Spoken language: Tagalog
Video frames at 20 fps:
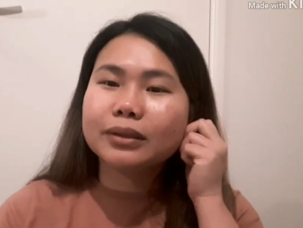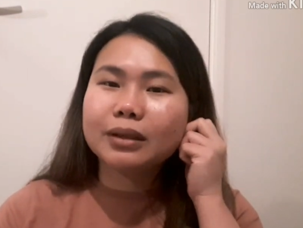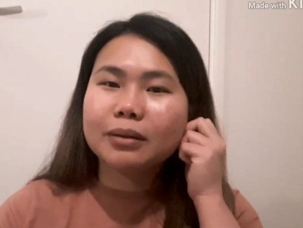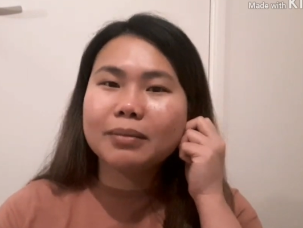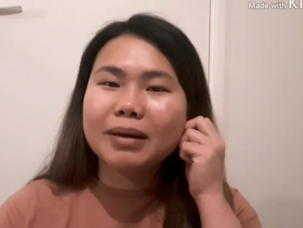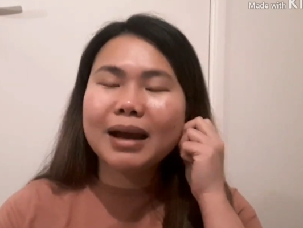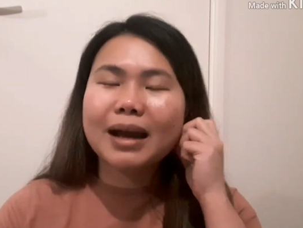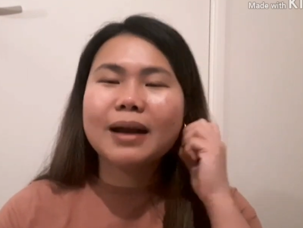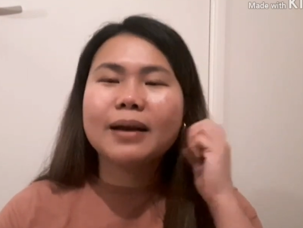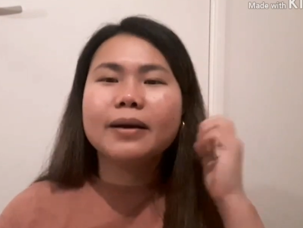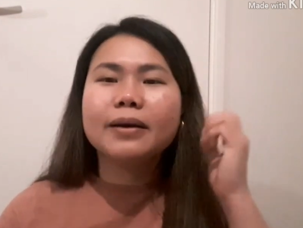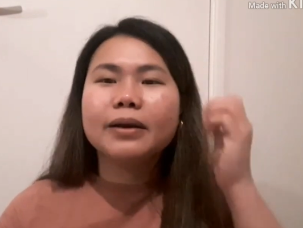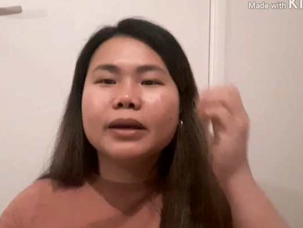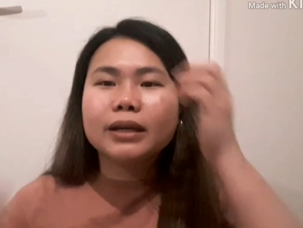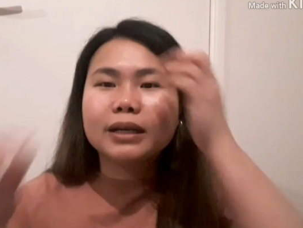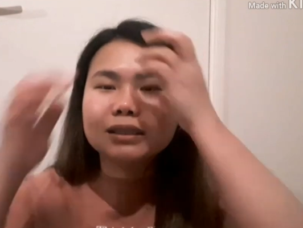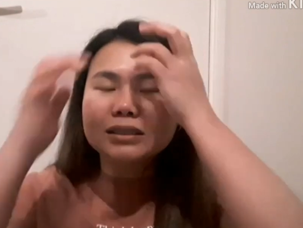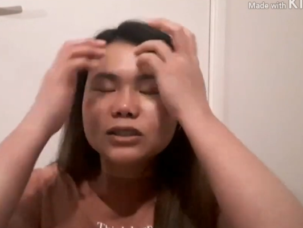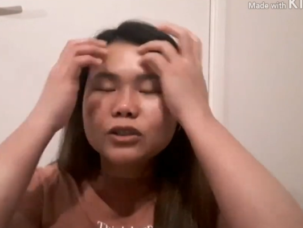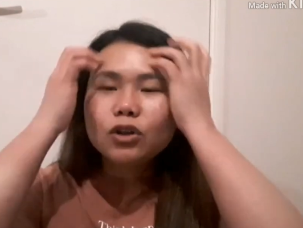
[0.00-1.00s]
'di ba
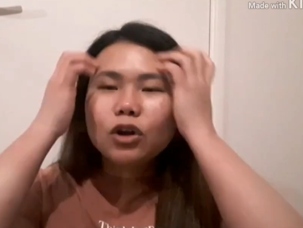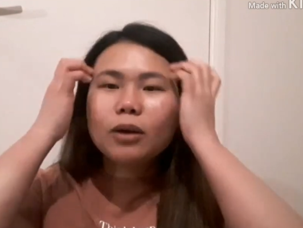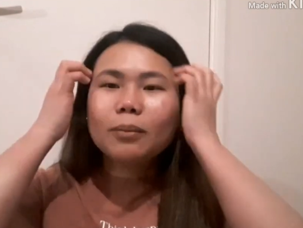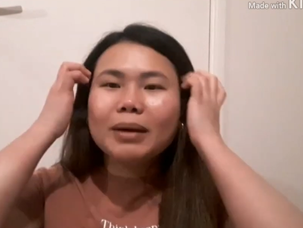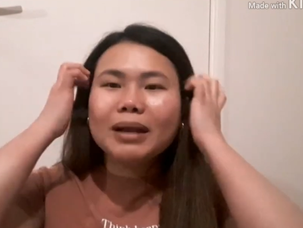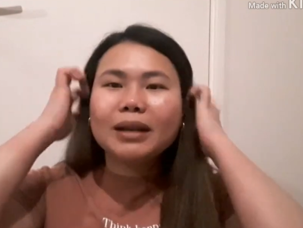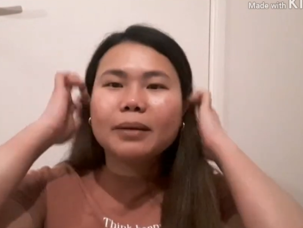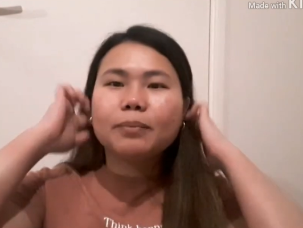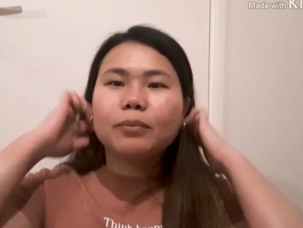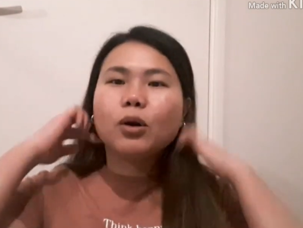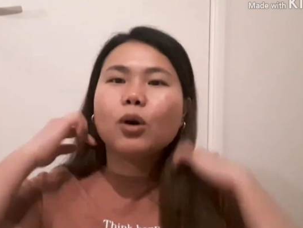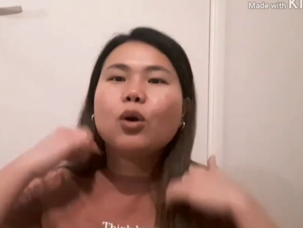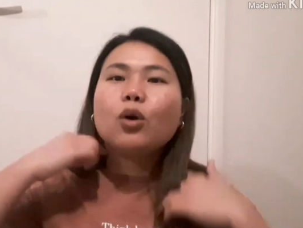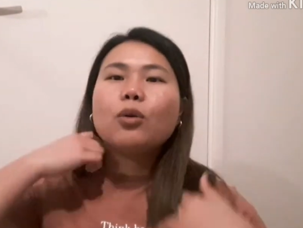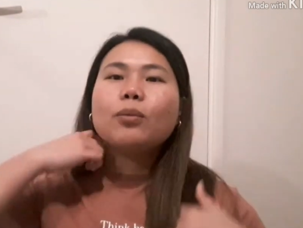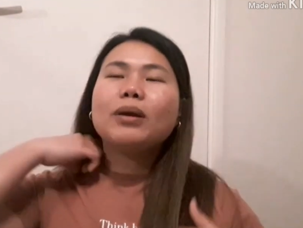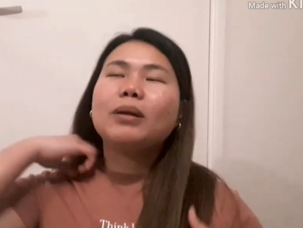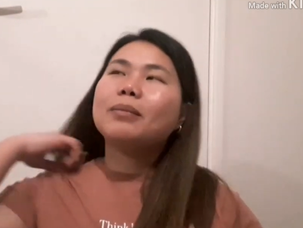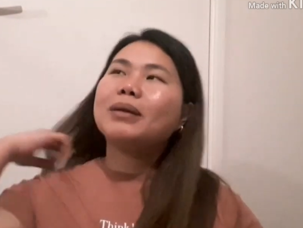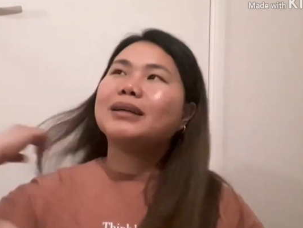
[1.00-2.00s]
Kasi normally po,
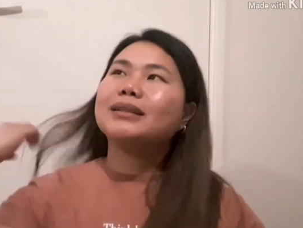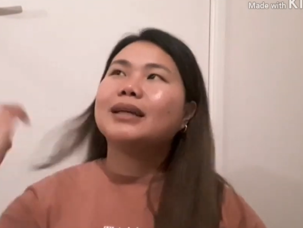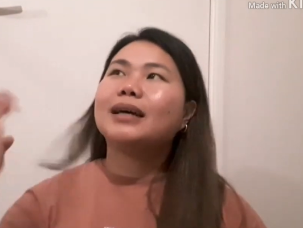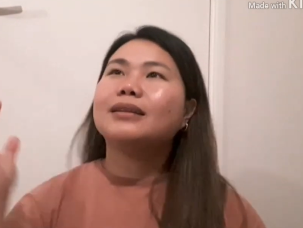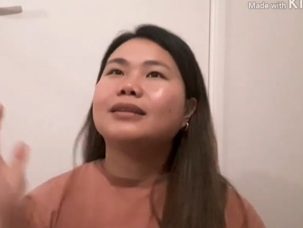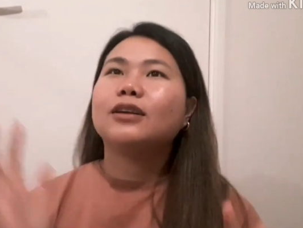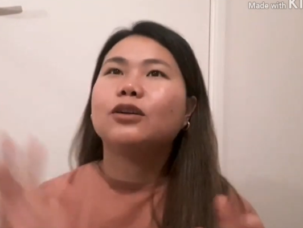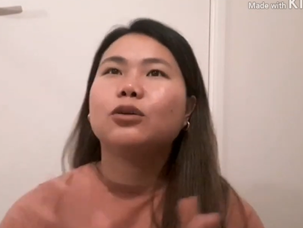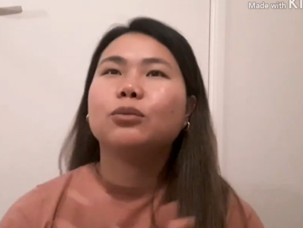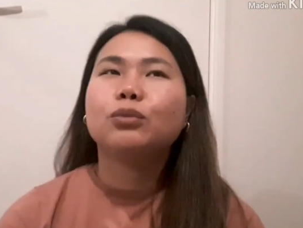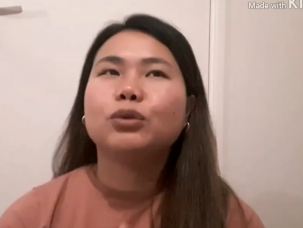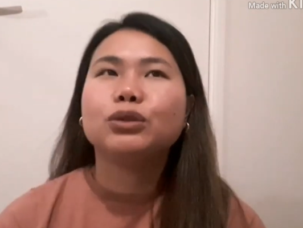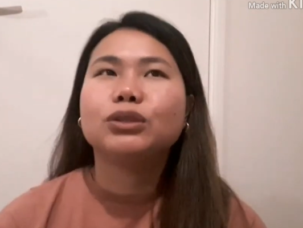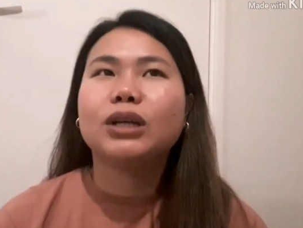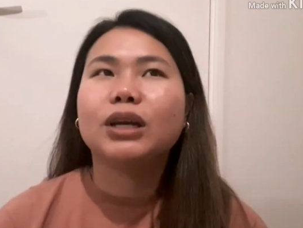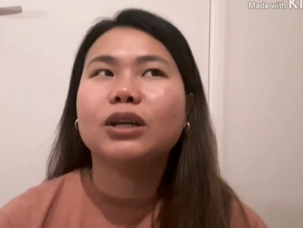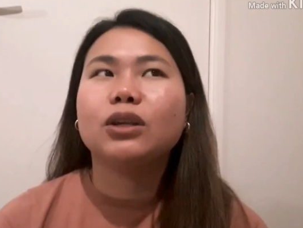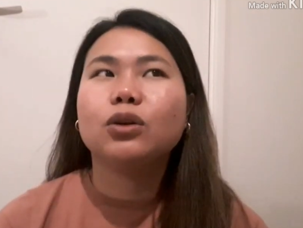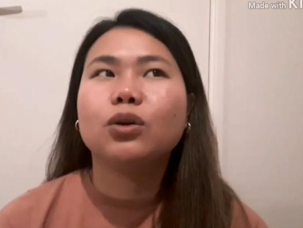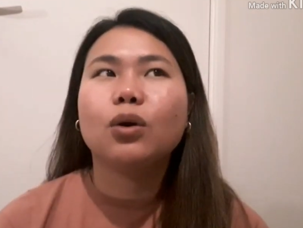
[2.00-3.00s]
kung may magtatanong po
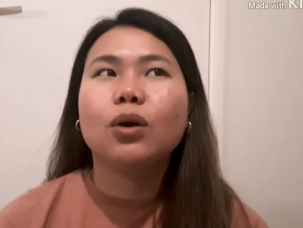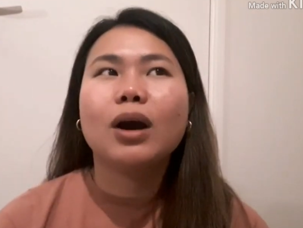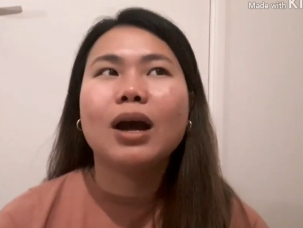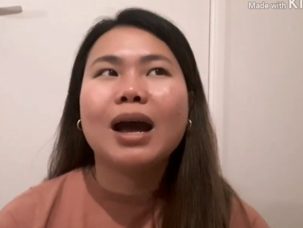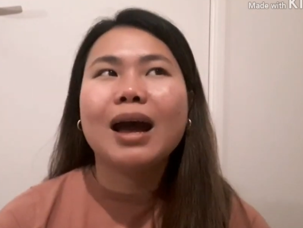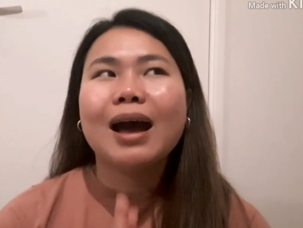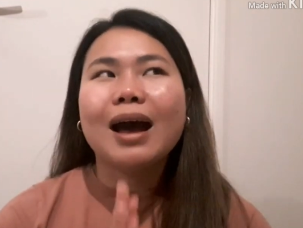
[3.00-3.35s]
sa inyo,